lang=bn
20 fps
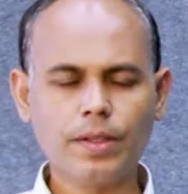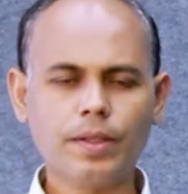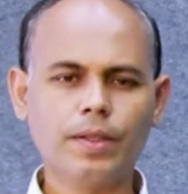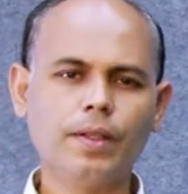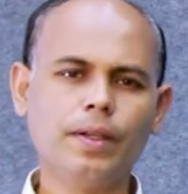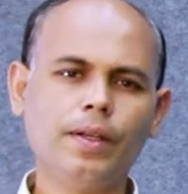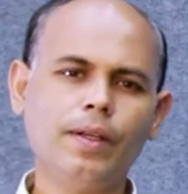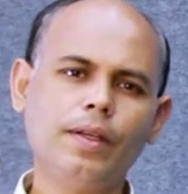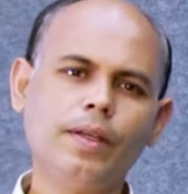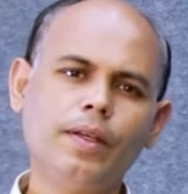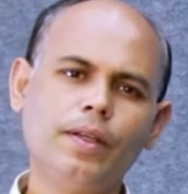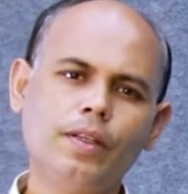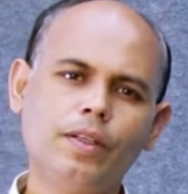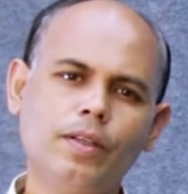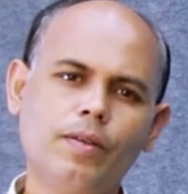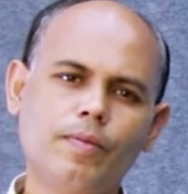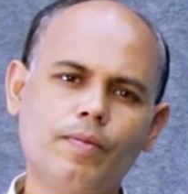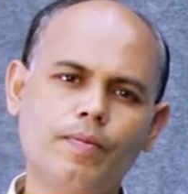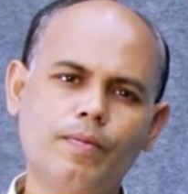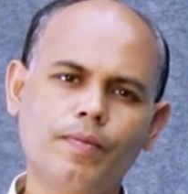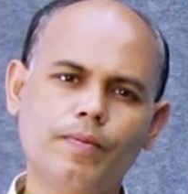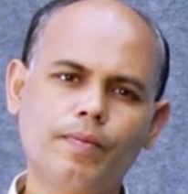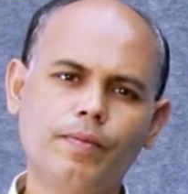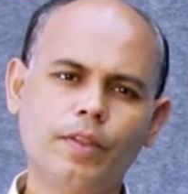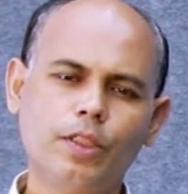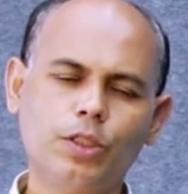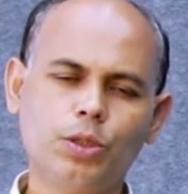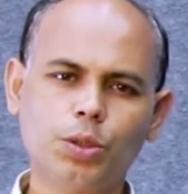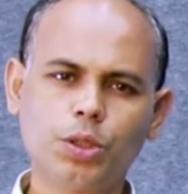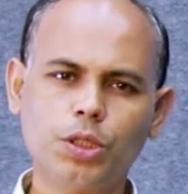তিনি
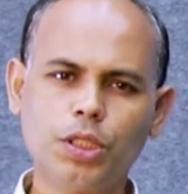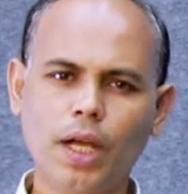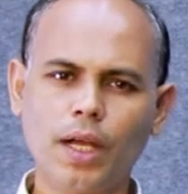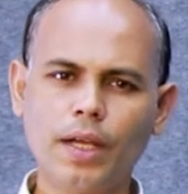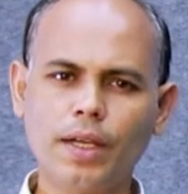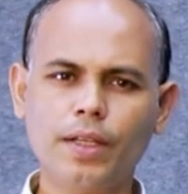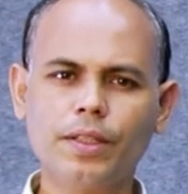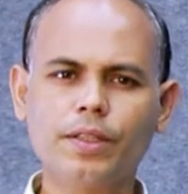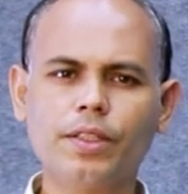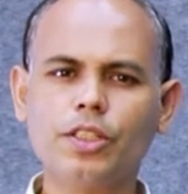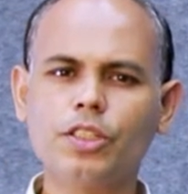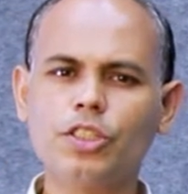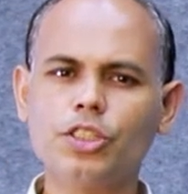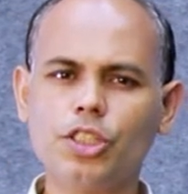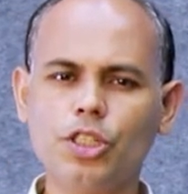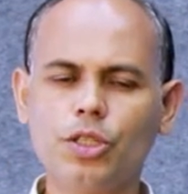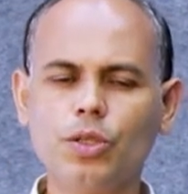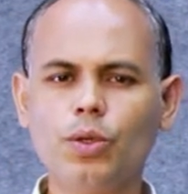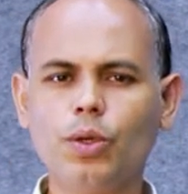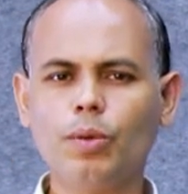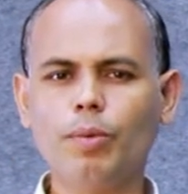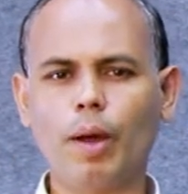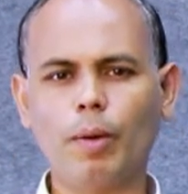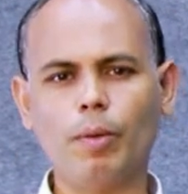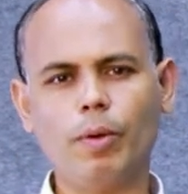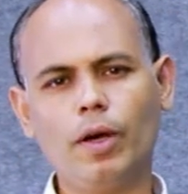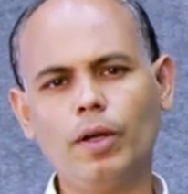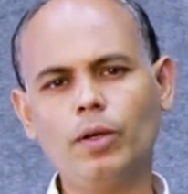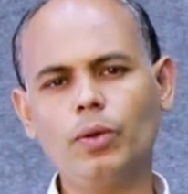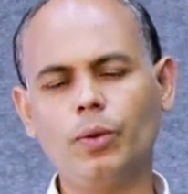কিছু সাংকেতিক চিহ্ন
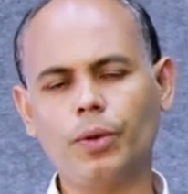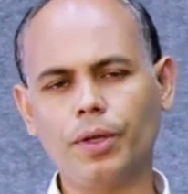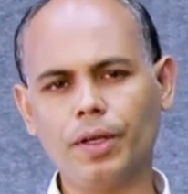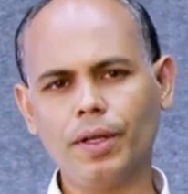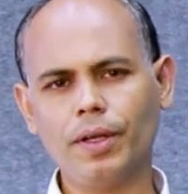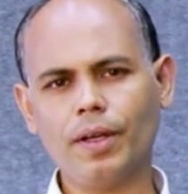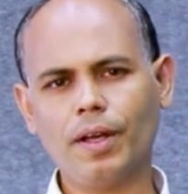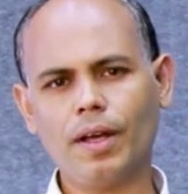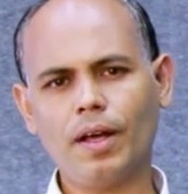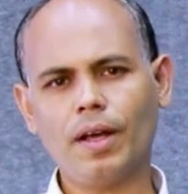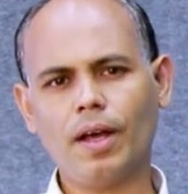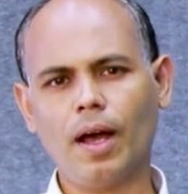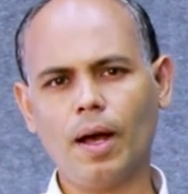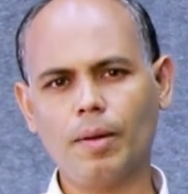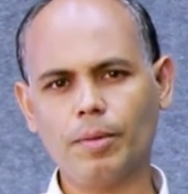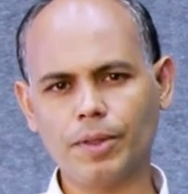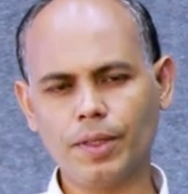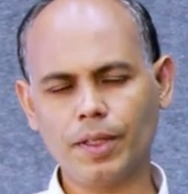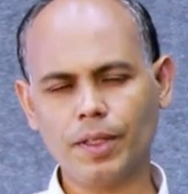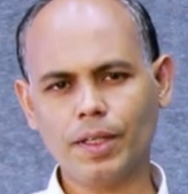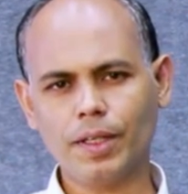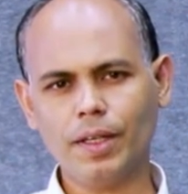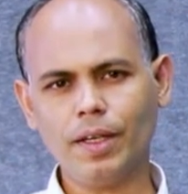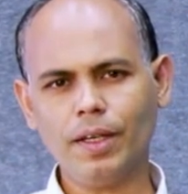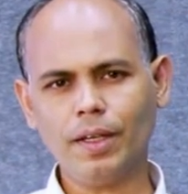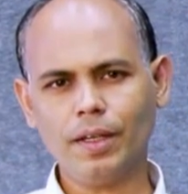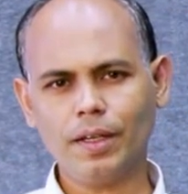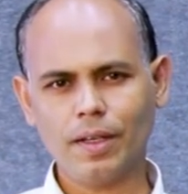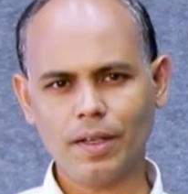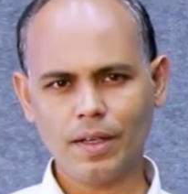ব্যবহার করে আমাদেরকে
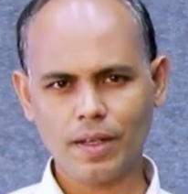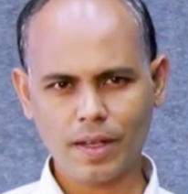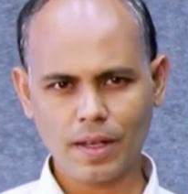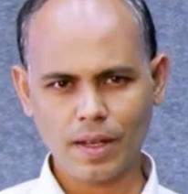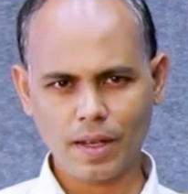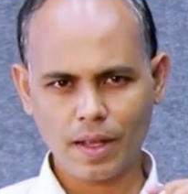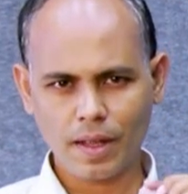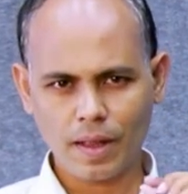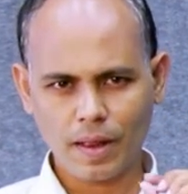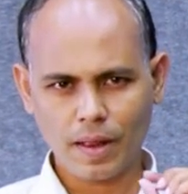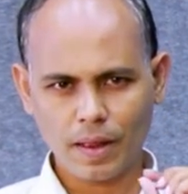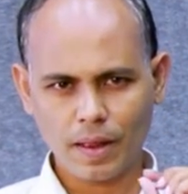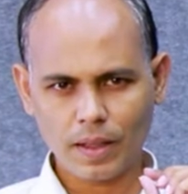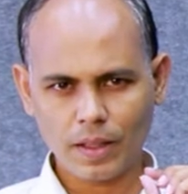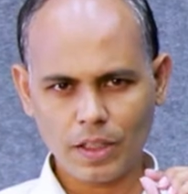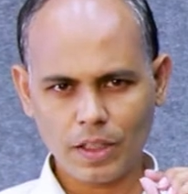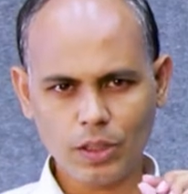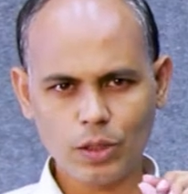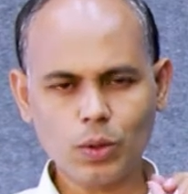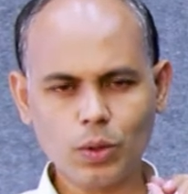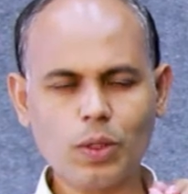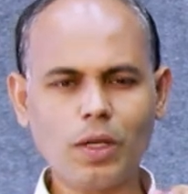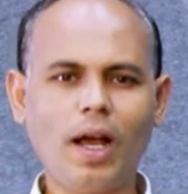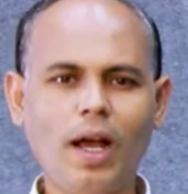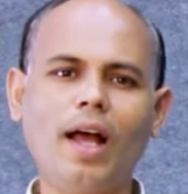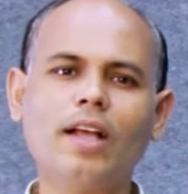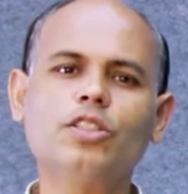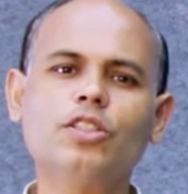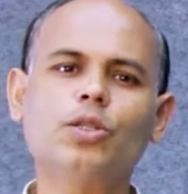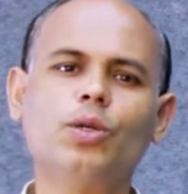কিছু
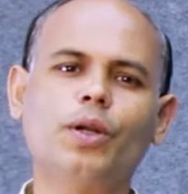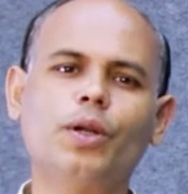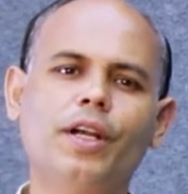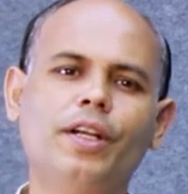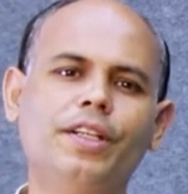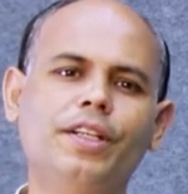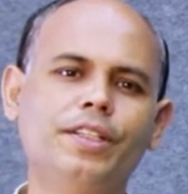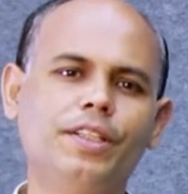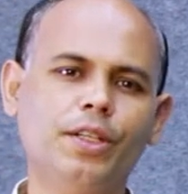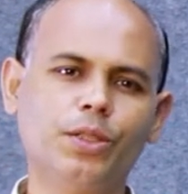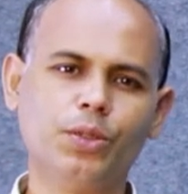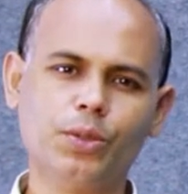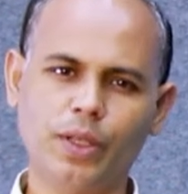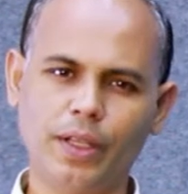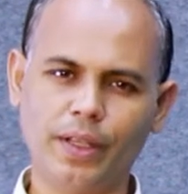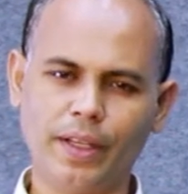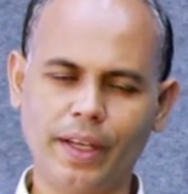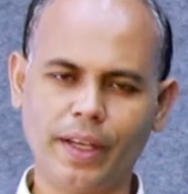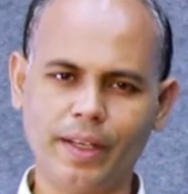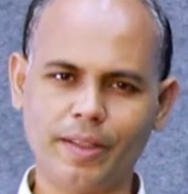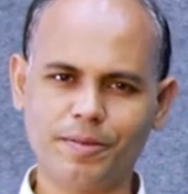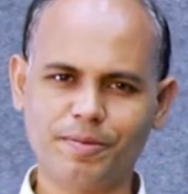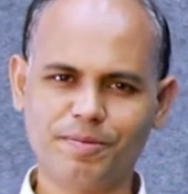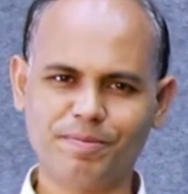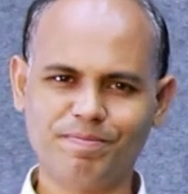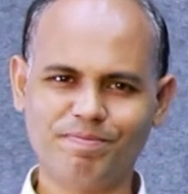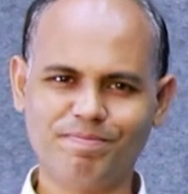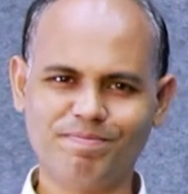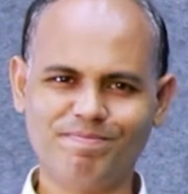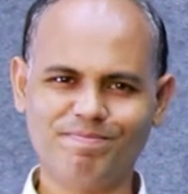কাজ করার নির্দেশনা দেয়
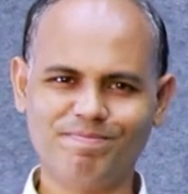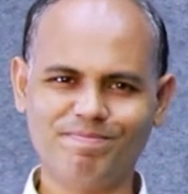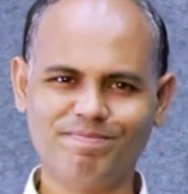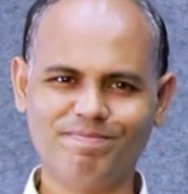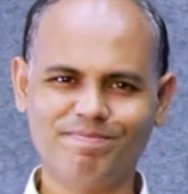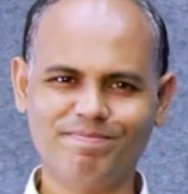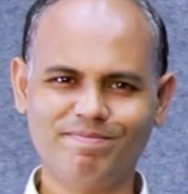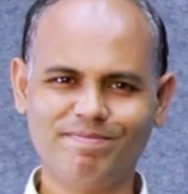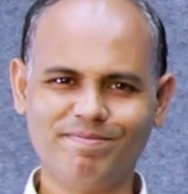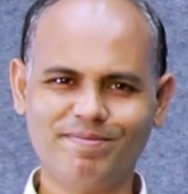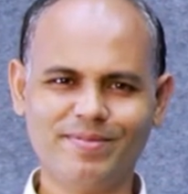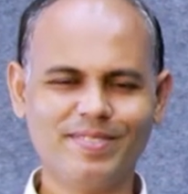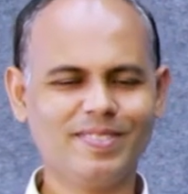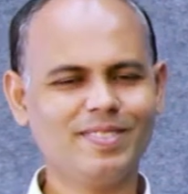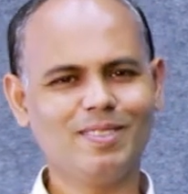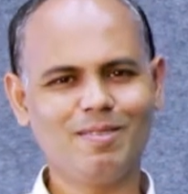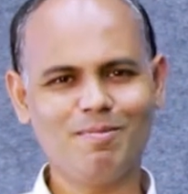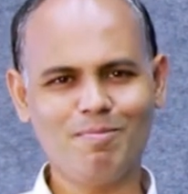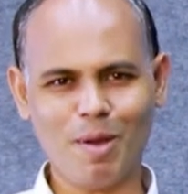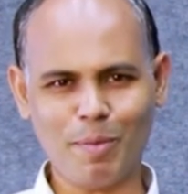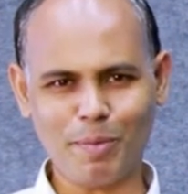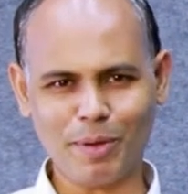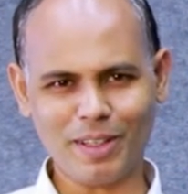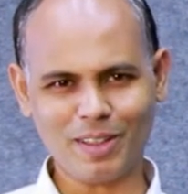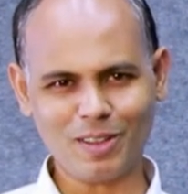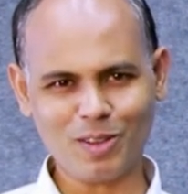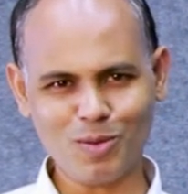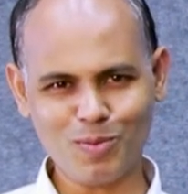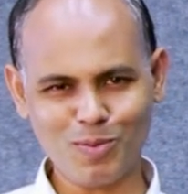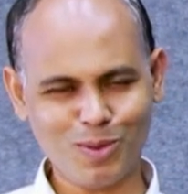ব্যাপারটা
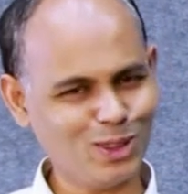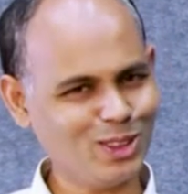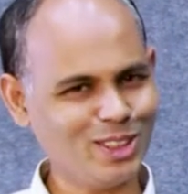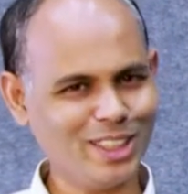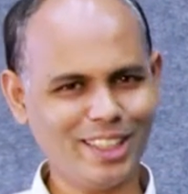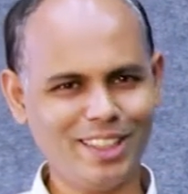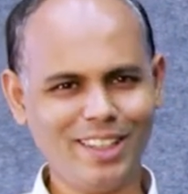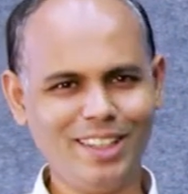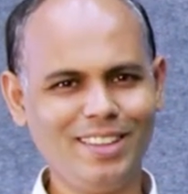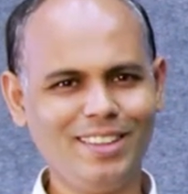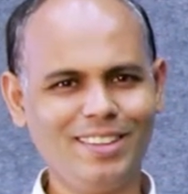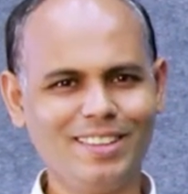খুব মজার না